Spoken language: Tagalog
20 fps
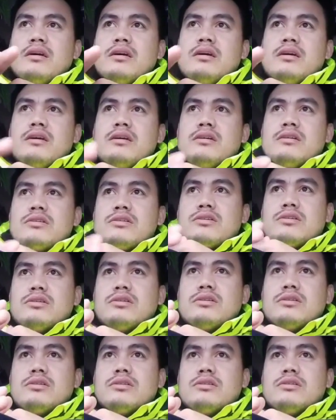
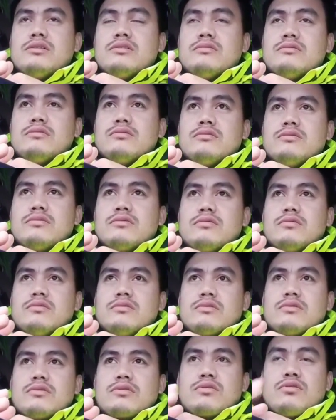So,
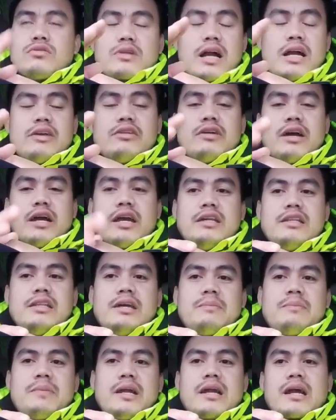kung kayo ay hindi
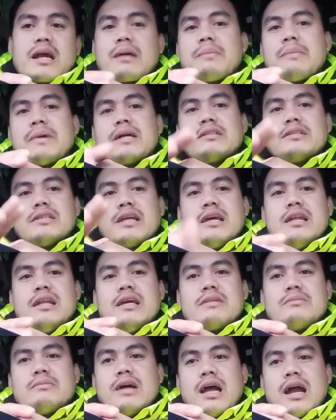pa nakapag-trailer
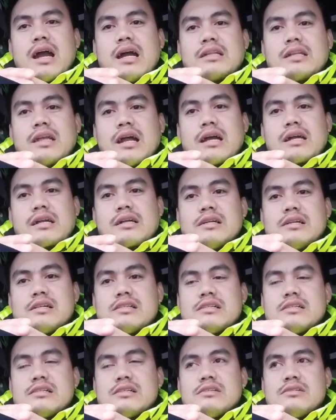mga
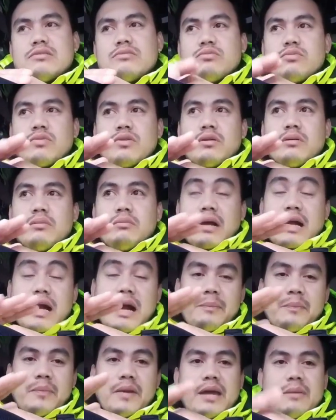katrackers,
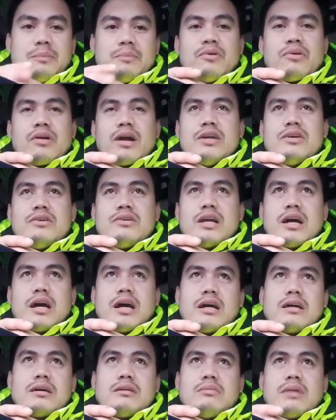mag-apply po kayo
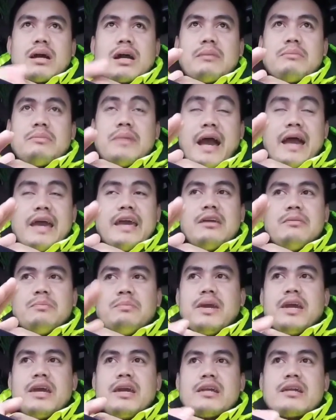ng mga biyahing
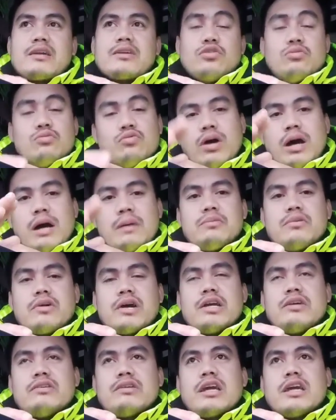pair, kumuha po
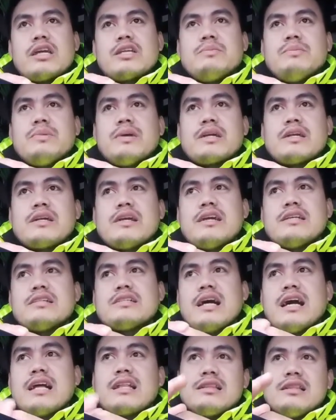kayo ng experience,
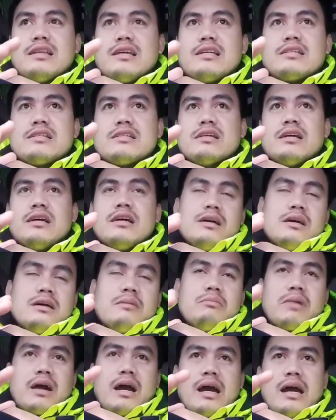at least
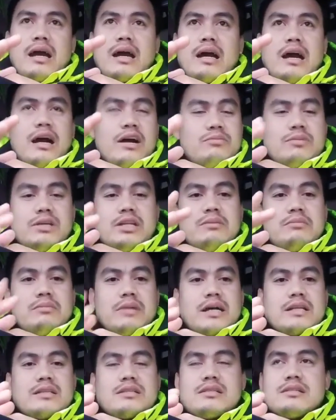mga how many
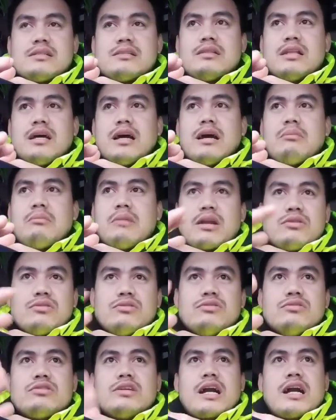months na
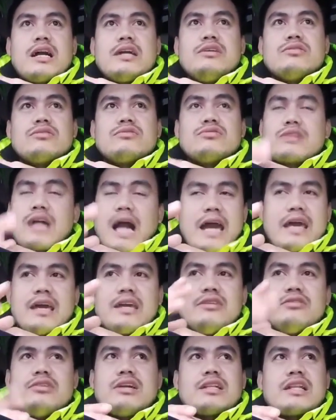marunong na kayo, kung kaya nyo
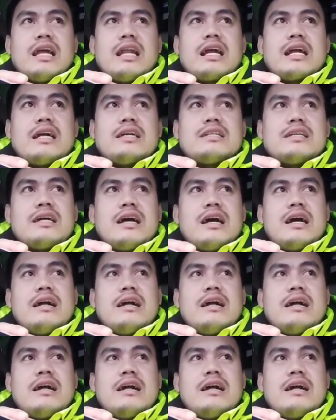na talaga sa